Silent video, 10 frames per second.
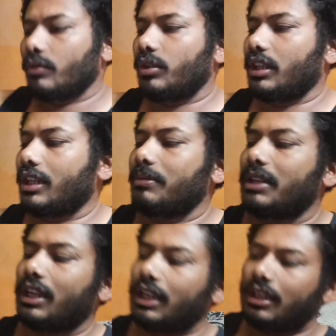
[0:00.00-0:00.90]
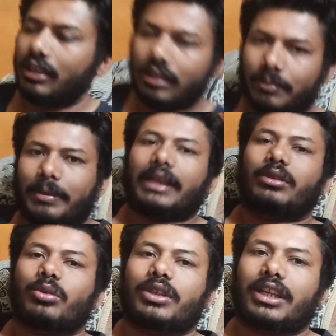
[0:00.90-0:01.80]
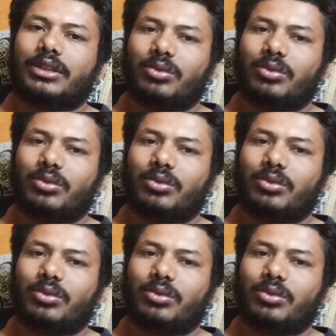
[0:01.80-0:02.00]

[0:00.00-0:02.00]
फिर आगे मेरा खाना पैक्ड होके आ